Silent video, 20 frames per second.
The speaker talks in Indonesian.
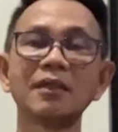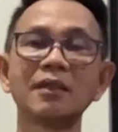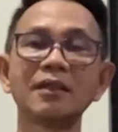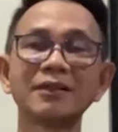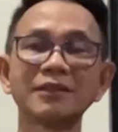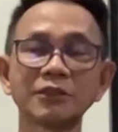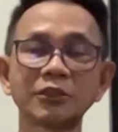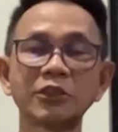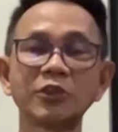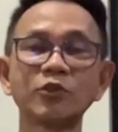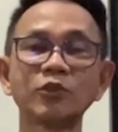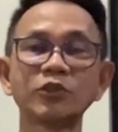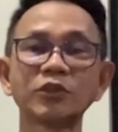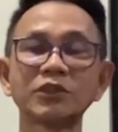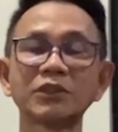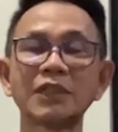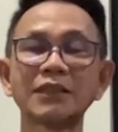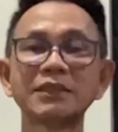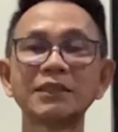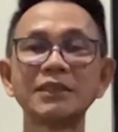resiko
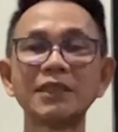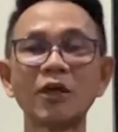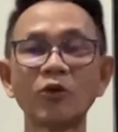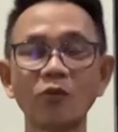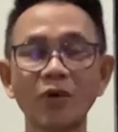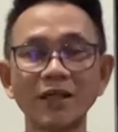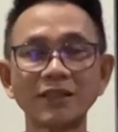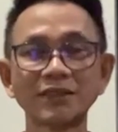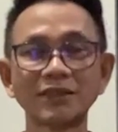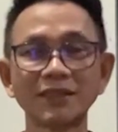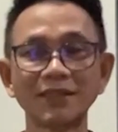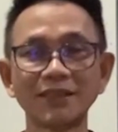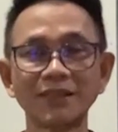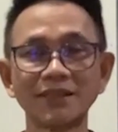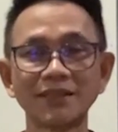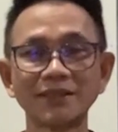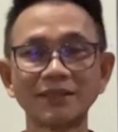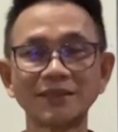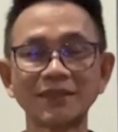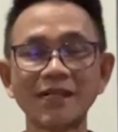terjadinya wasil
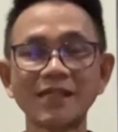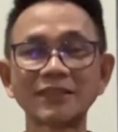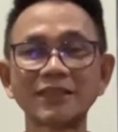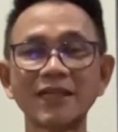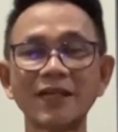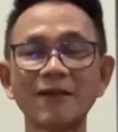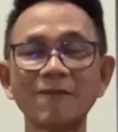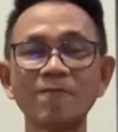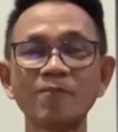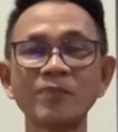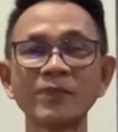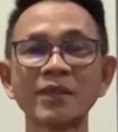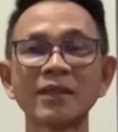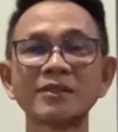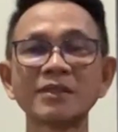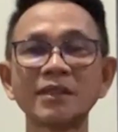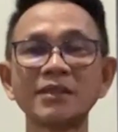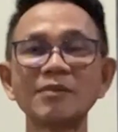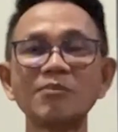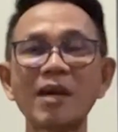jelas ya
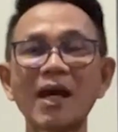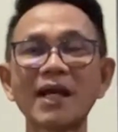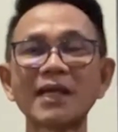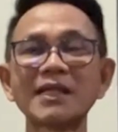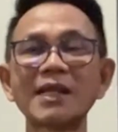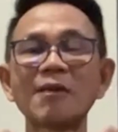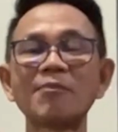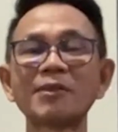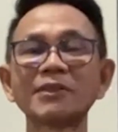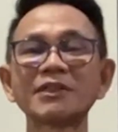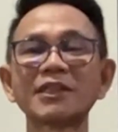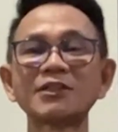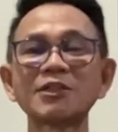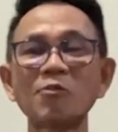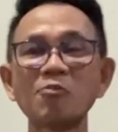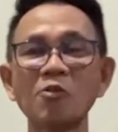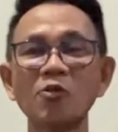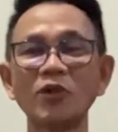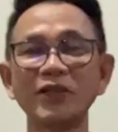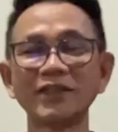jadi makan apa
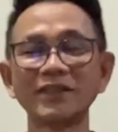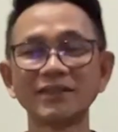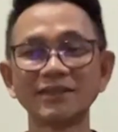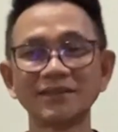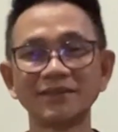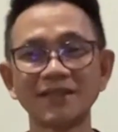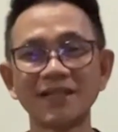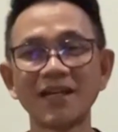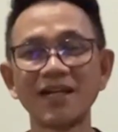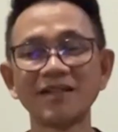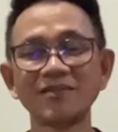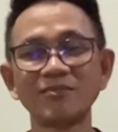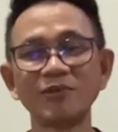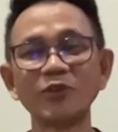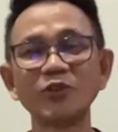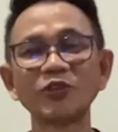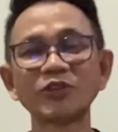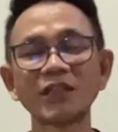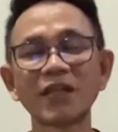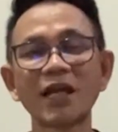saja boleh ya
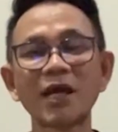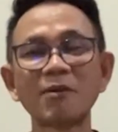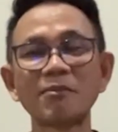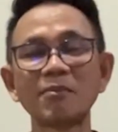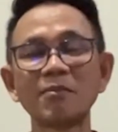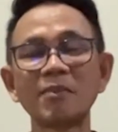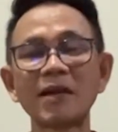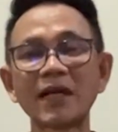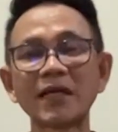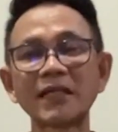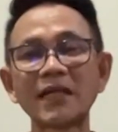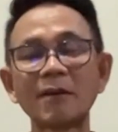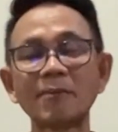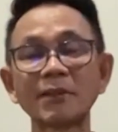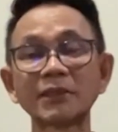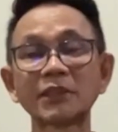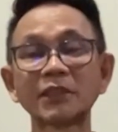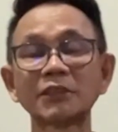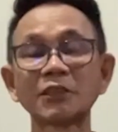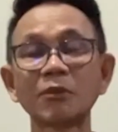menurut saya makan
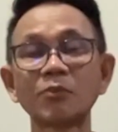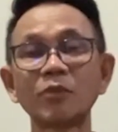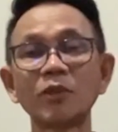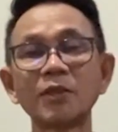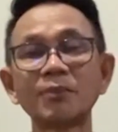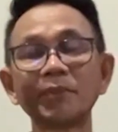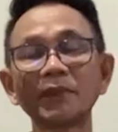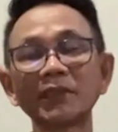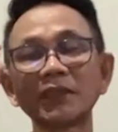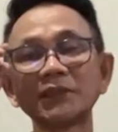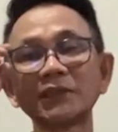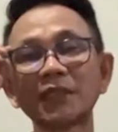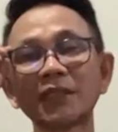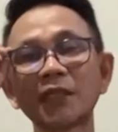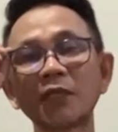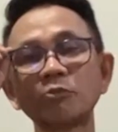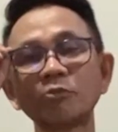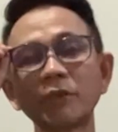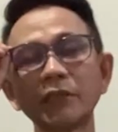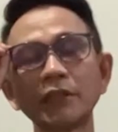apa saja boleh
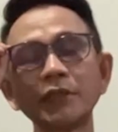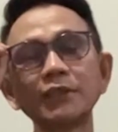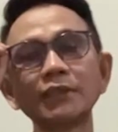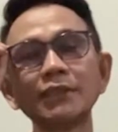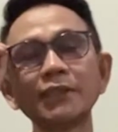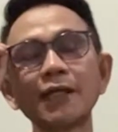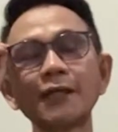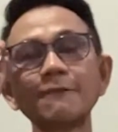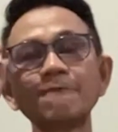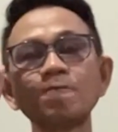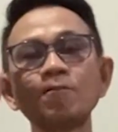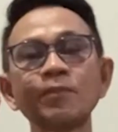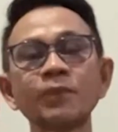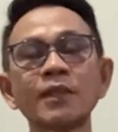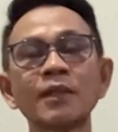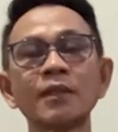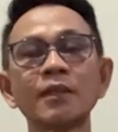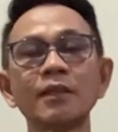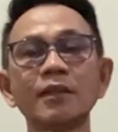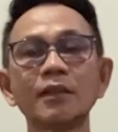berdasarkan penelitian
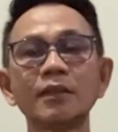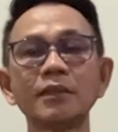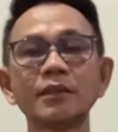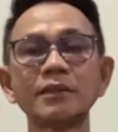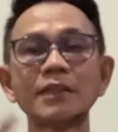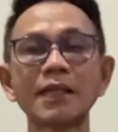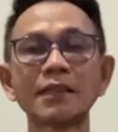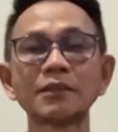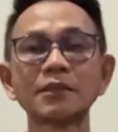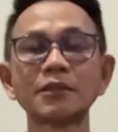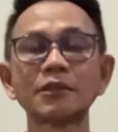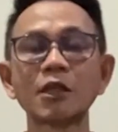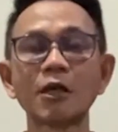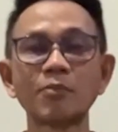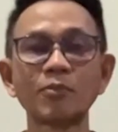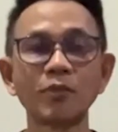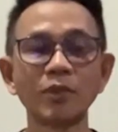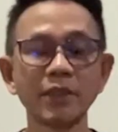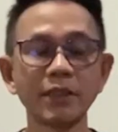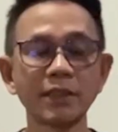yang
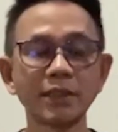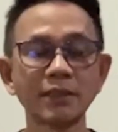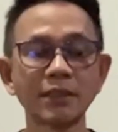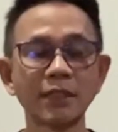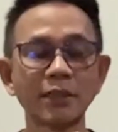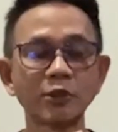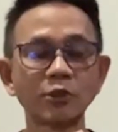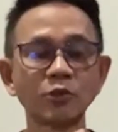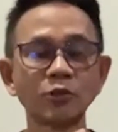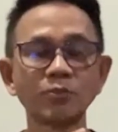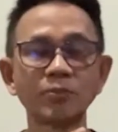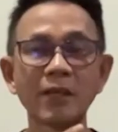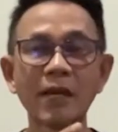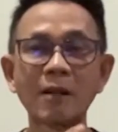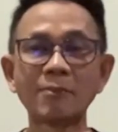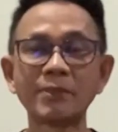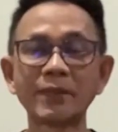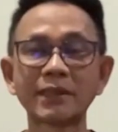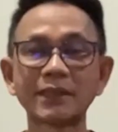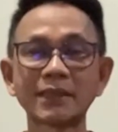tidak boleh yaitu
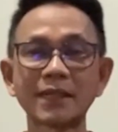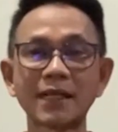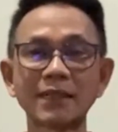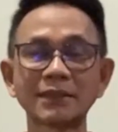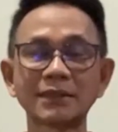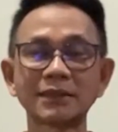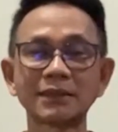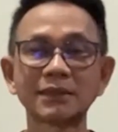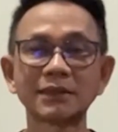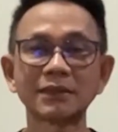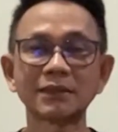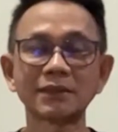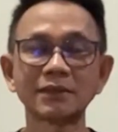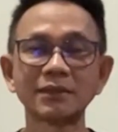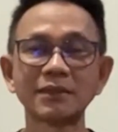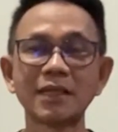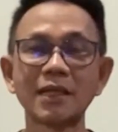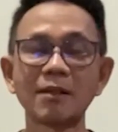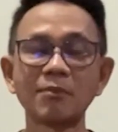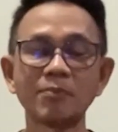BAB keras
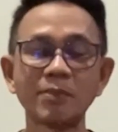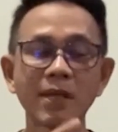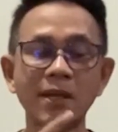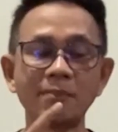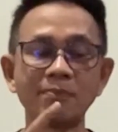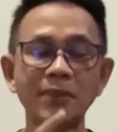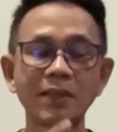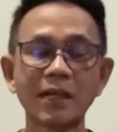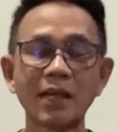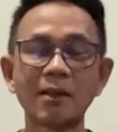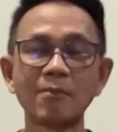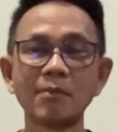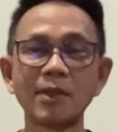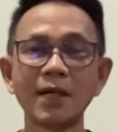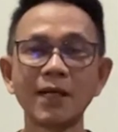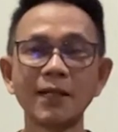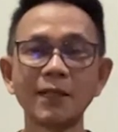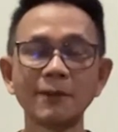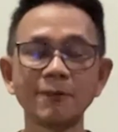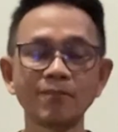ya BAB
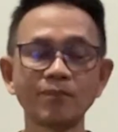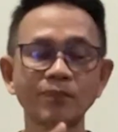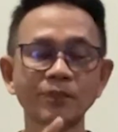lama